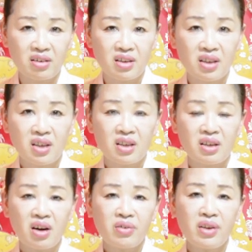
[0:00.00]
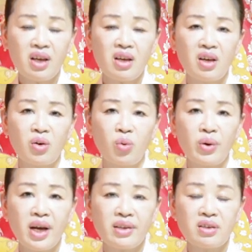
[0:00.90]
네. 그런데
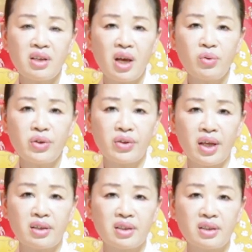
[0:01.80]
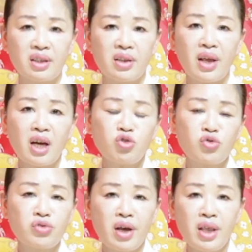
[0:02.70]
올해 같은 해운년에는 내가
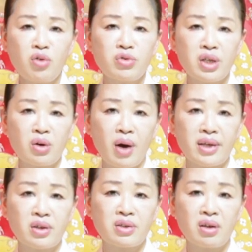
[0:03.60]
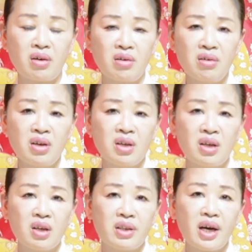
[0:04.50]
중간에 운세로 가셔서
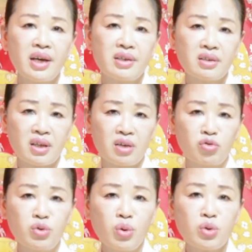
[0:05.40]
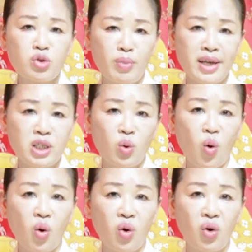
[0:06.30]
내가 이렇게 운동도 좀
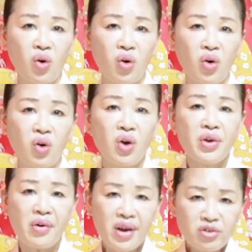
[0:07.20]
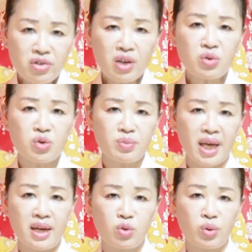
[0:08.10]
하시고 네. 혈액순환도 좀
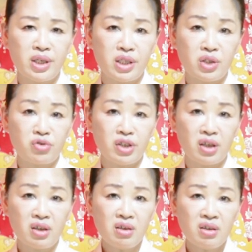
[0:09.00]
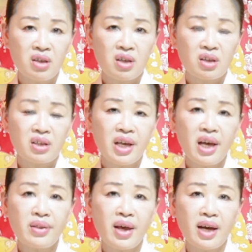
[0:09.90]
잘 돌리시고요. 네.
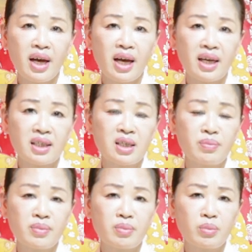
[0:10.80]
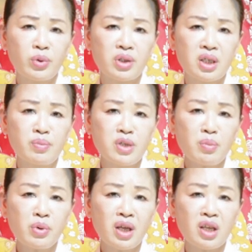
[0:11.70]
그래야 내가 모든
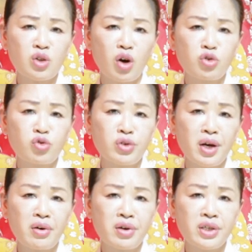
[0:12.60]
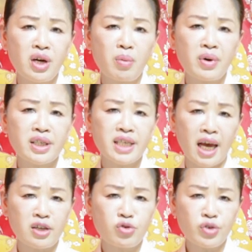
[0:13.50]
금전보다 더 중요한 걸 잃어버리지
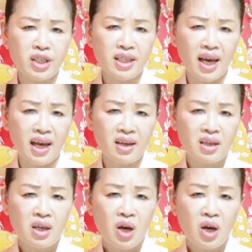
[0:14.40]
않을 수 있다.